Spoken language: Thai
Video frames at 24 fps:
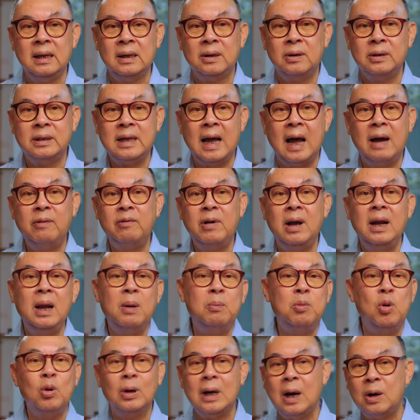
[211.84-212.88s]
ก็ถามว่าแล้
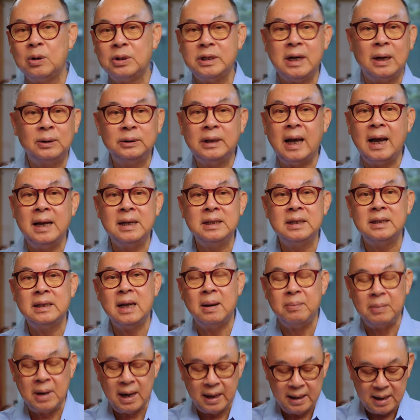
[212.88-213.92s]
วพวกเราชาวไทยจะ
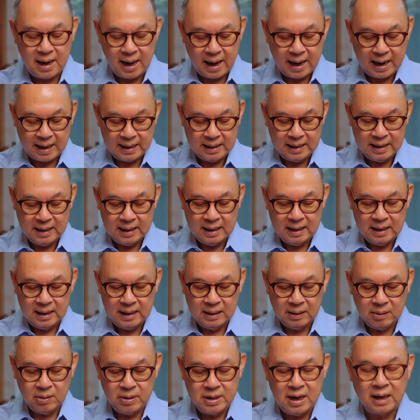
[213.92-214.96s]
ทำอะไรได้
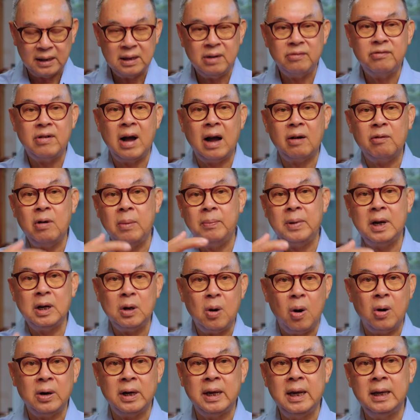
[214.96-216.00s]
ก็อยากจะฝากไว้เป็น
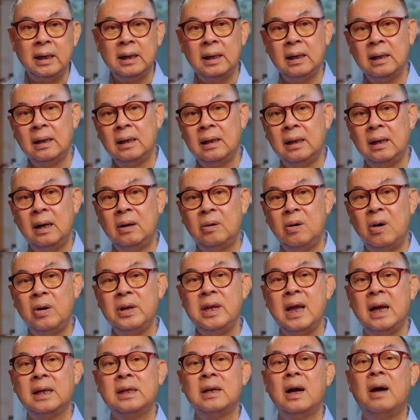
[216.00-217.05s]
ข้อคิดแล้วก็
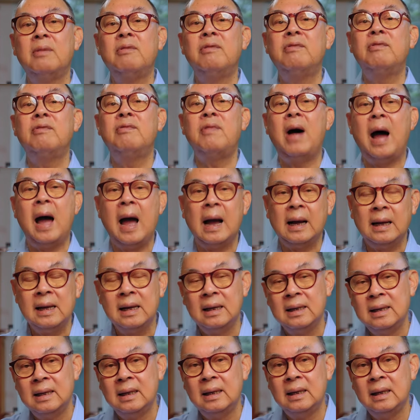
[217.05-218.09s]
อยากจะฝาก
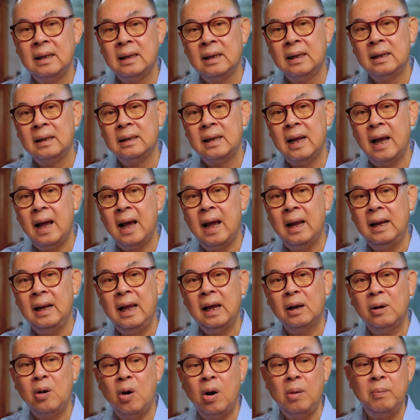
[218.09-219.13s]
นะฮะ
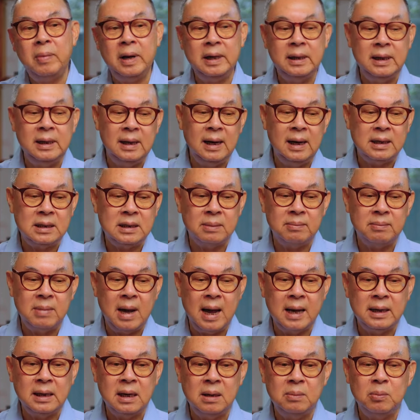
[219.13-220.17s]
เรียกร้องไปที่รัฐ
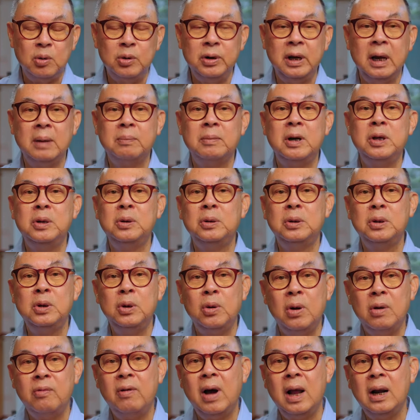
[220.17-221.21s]
บาลท่านพลเอกประยุทธ์
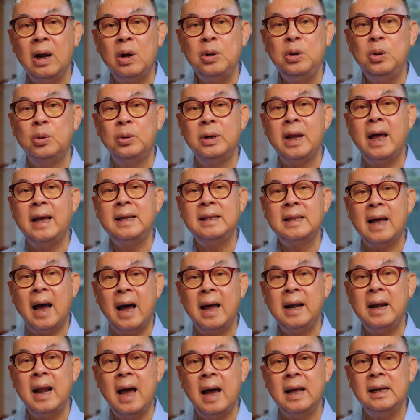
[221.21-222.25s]
ด้วย ว่าเราอยู่ใน
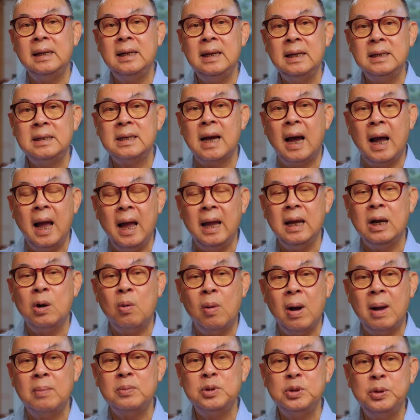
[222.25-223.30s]
ฐานะที่จะให้ค
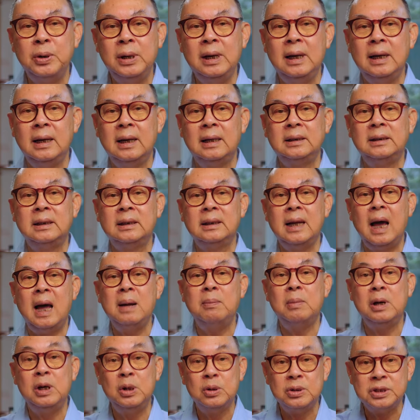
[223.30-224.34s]
วามช่วยเหลือทางด้าน
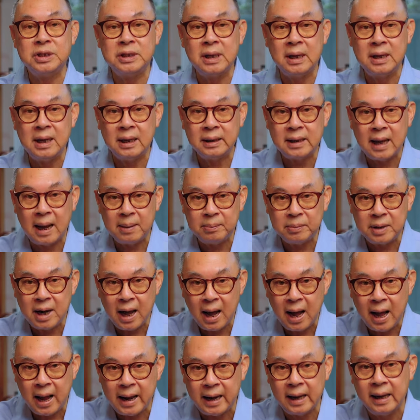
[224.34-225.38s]
มนุษยธรรม
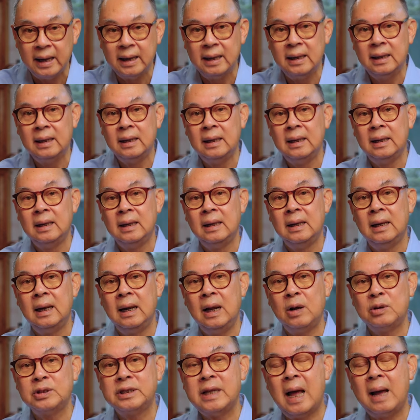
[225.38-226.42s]
ได้
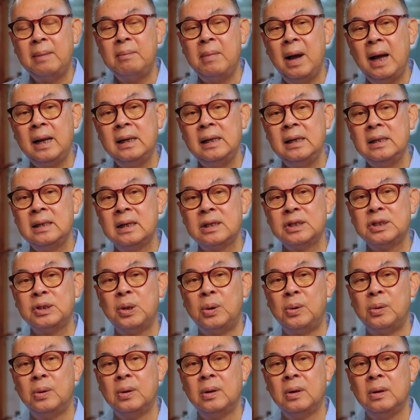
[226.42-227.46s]
เราสามารถที่จะ
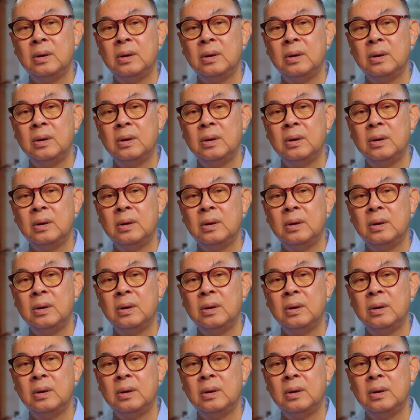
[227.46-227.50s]
ส่ง